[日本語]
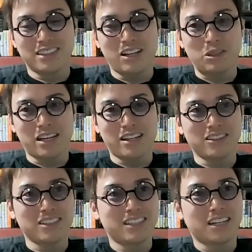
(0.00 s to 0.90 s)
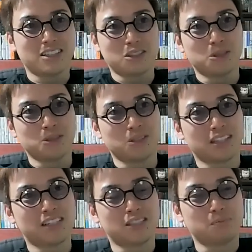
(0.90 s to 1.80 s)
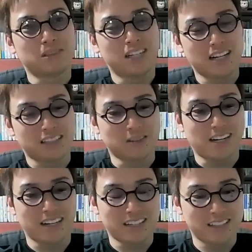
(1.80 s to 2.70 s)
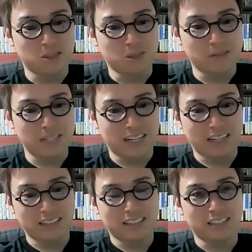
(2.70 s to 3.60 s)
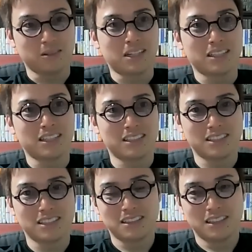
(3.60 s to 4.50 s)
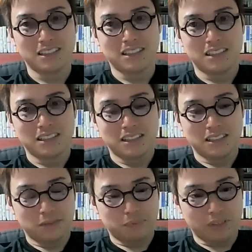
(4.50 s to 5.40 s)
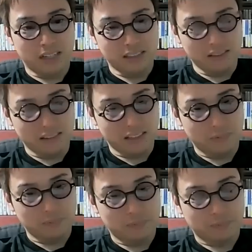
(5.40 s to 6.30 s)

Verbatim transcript: 眠たい時にじゃあ15分とか30分寝たってわからないし、動画見ながらやってたってわかんないし、っていうので、